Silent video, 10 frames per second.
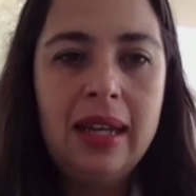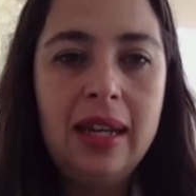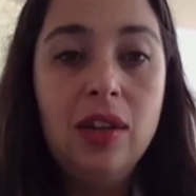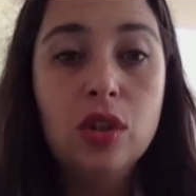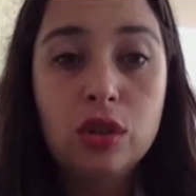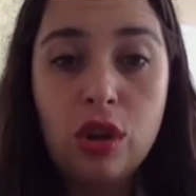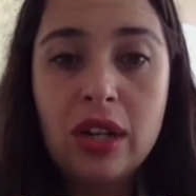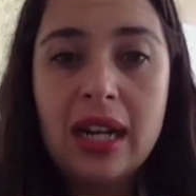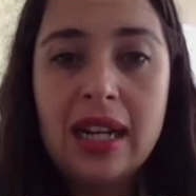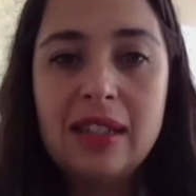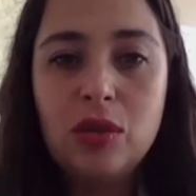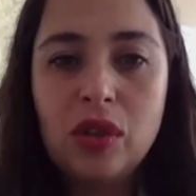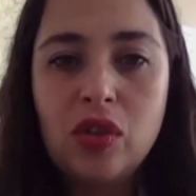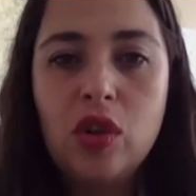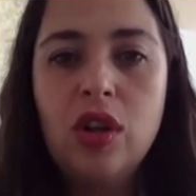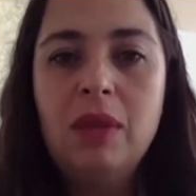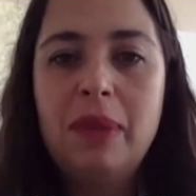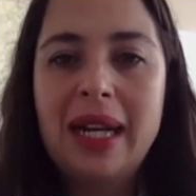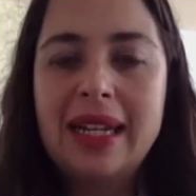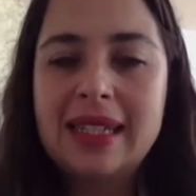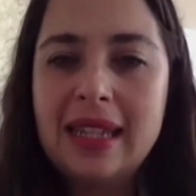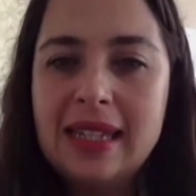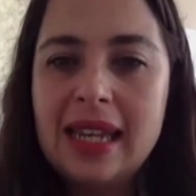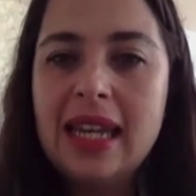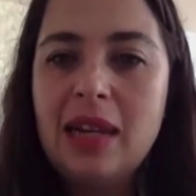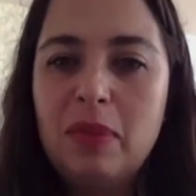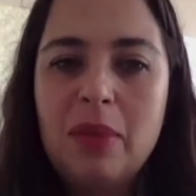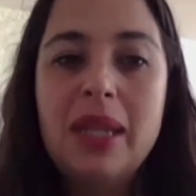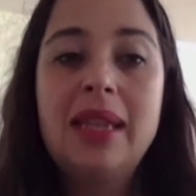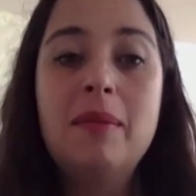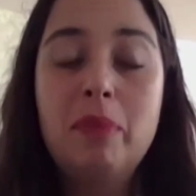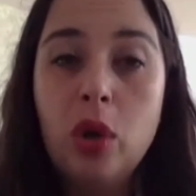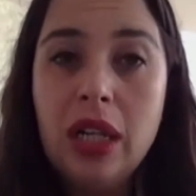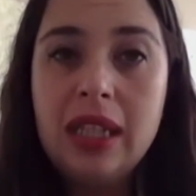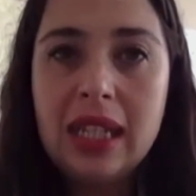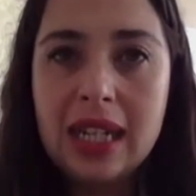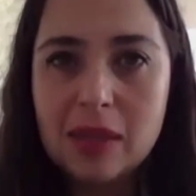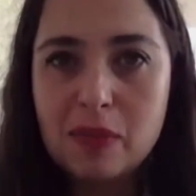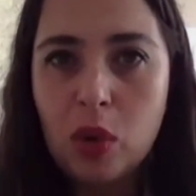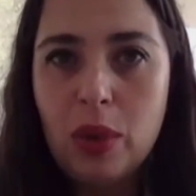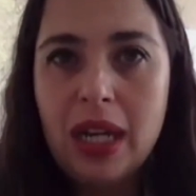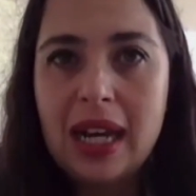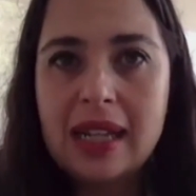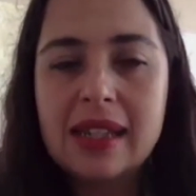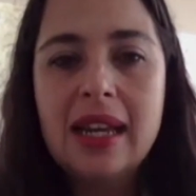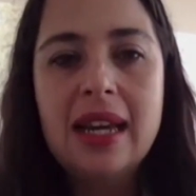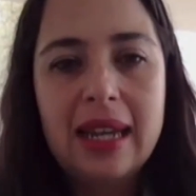eh, notoria la situación y para que se diseñen e implementen políticas públicas